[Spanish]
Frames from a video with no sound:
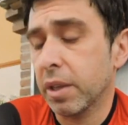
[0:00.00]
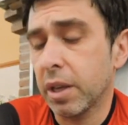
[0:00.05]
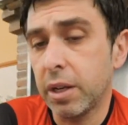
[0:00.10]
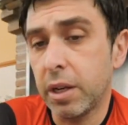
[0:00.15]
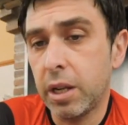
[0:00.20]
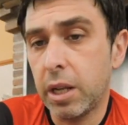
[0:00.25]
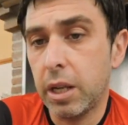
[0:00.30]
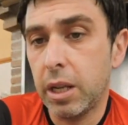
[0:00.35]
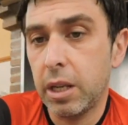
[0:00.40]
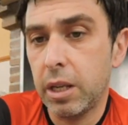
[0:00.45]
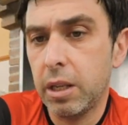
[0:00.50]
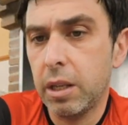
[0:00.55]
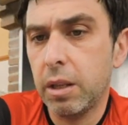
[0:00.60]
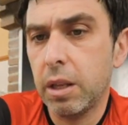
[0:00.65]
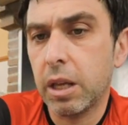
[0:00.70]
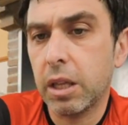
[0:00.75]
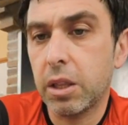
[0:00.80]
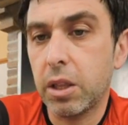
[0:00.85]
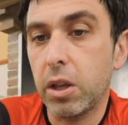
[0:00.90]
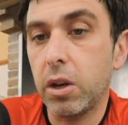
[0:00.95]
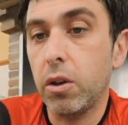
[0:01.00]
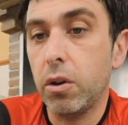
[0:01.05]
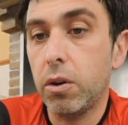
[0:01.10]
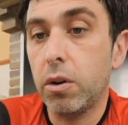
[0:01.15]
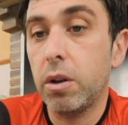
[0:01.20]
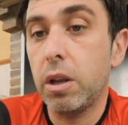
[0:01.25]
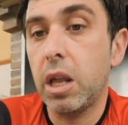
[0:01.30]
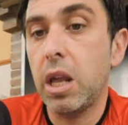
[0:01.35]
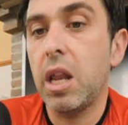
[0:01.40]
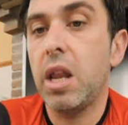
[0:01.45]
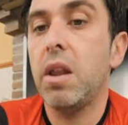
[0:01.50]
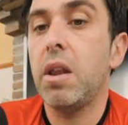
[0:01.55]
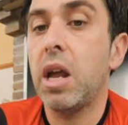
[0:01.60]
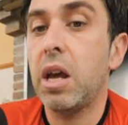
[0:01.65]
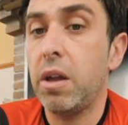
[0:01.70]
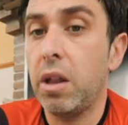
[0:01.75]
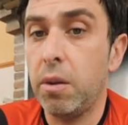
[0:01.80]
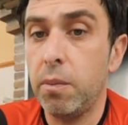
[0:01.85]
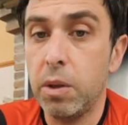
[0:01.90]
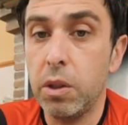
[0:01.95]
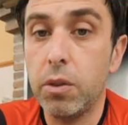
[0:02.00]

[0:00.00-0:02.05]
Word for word: en el exterior el,